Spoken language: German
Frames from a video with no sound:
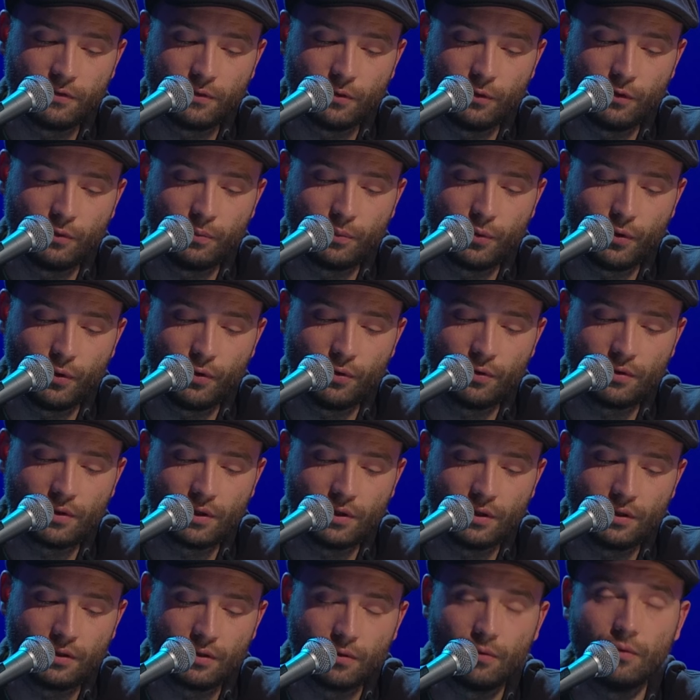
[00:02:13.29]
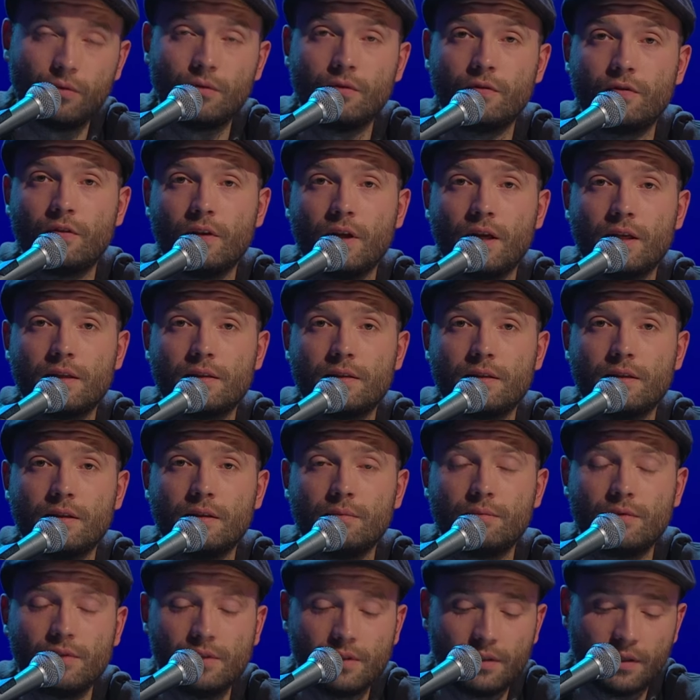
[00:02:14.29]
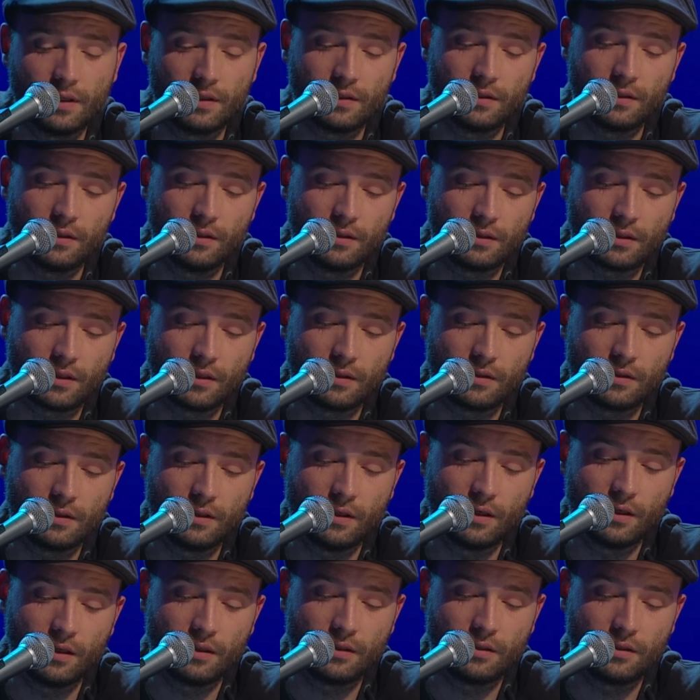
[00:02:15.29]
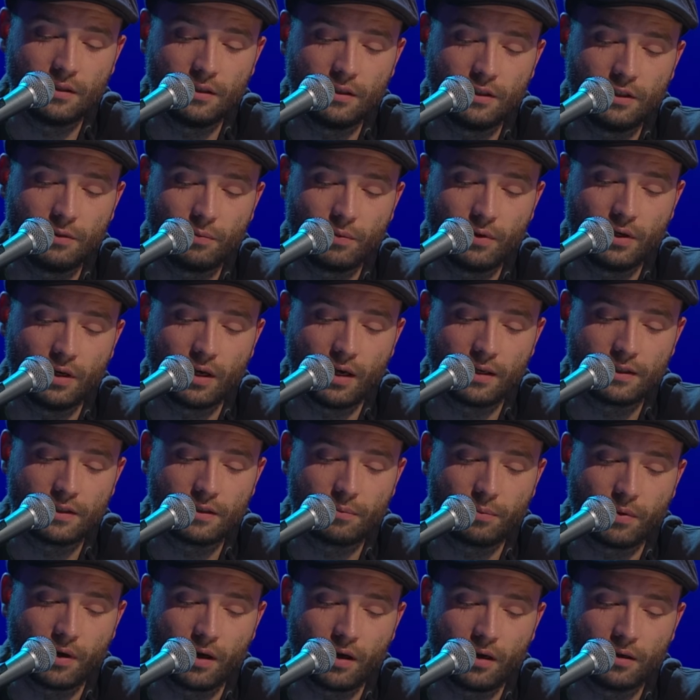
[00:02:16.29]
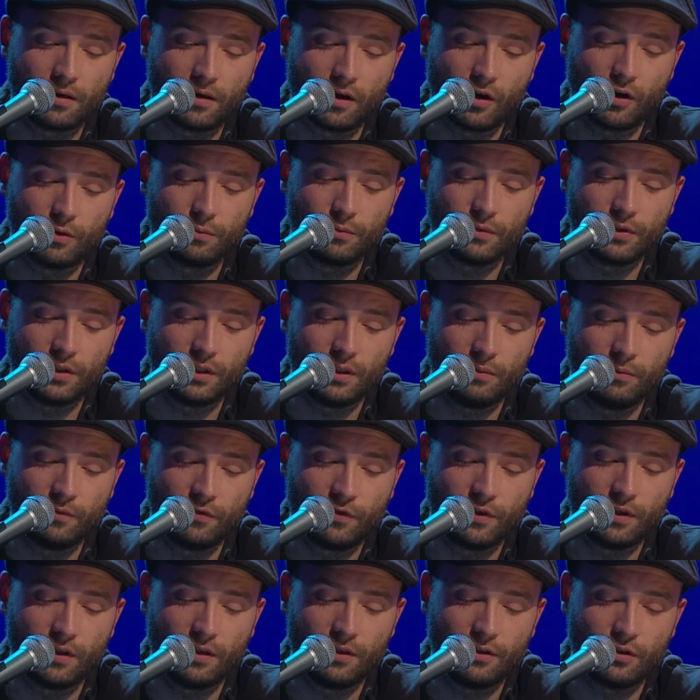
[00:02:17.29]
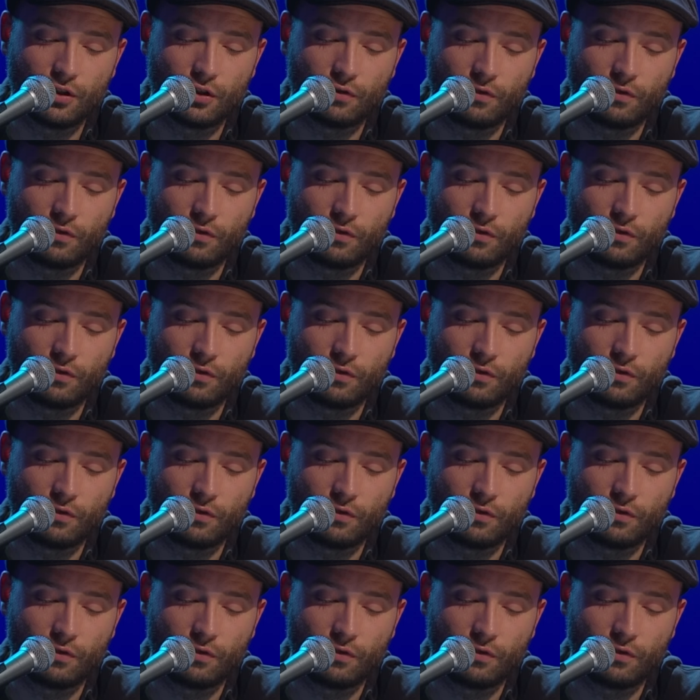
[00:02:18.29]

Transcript: unpünktlich, unflexibel, desinteressiert, nicht belastbar, kaum teamfähig,